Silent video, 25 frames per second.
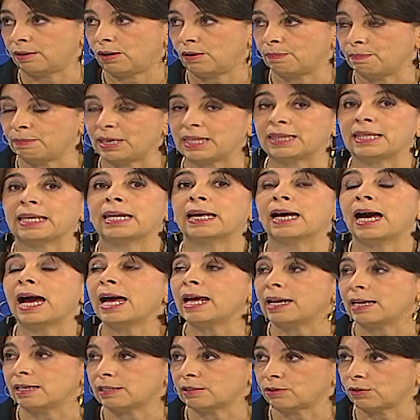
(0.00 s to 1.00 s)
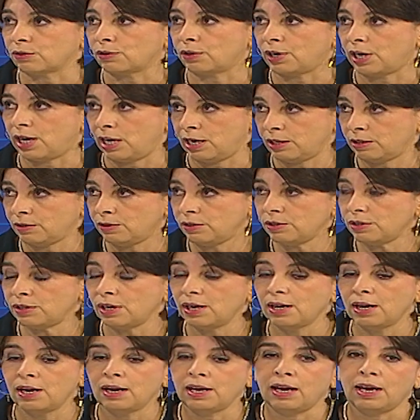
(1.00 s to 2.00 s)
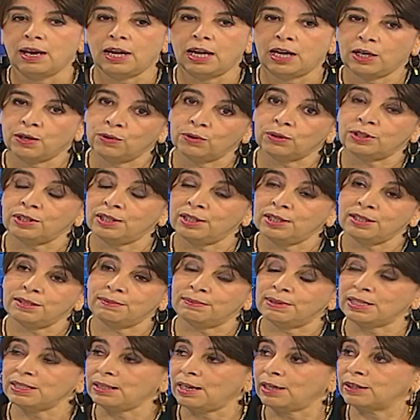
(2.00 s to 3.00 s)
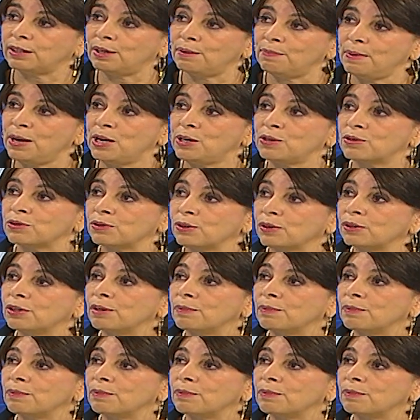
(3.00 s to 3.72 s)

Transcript: mitigar estos riesgos, en otras bastante menos, ¿no?